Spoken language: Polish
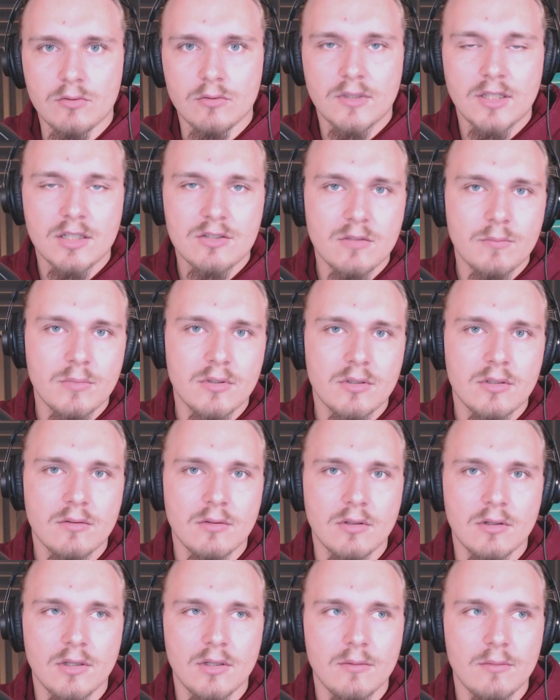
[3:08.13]
tak żeby
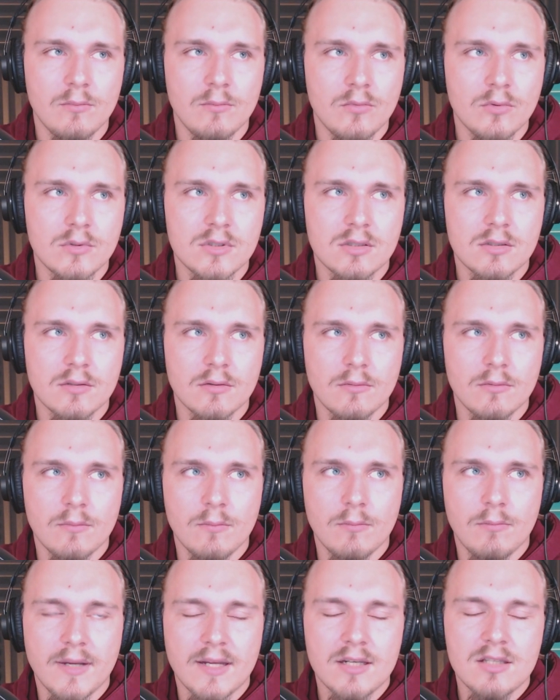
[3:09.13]
e, móc
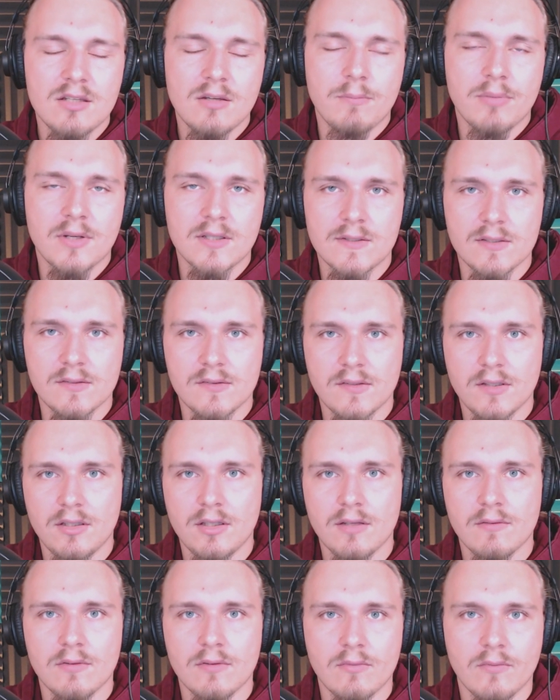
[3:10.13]
bardziej
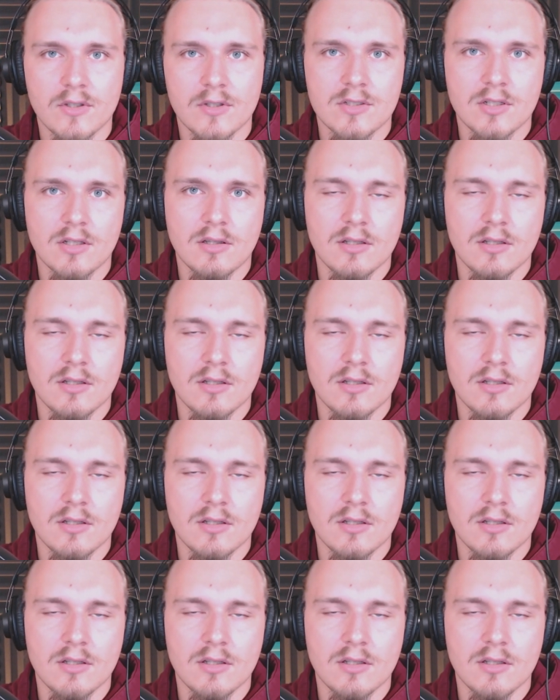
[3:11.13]
precyzyjnie wytwarzać